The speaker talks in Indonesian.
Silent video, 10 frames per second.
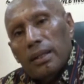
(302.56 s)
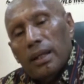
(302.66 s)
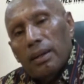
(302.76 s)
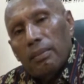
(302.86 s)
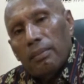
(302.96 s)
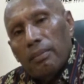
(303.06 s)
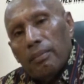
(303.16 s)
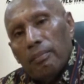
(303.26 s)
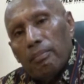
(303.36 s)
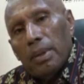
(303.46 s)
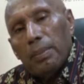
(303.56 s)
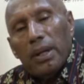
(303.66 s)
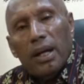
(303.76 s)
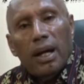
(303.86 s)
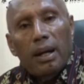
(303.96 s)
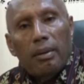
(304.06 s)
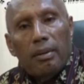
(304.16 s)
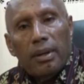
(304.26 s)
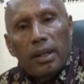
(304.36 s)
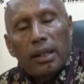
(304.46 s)
kita ya. BPK
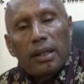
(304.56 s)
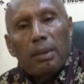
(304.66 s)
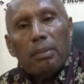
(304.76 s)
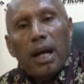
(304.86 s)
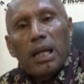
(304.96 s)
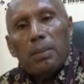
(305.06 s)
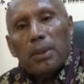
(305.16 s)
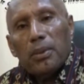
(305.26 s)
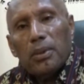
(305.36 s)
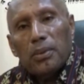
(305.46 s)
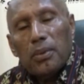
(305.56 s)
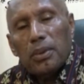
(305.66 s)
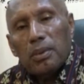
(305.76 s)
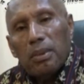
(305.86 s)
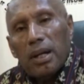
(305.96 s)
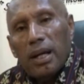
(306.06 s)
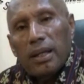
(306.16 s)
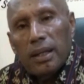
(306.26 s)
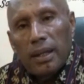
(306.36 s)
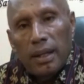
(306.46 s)
kita enam kali berturut-turut
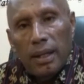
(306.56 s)
meraih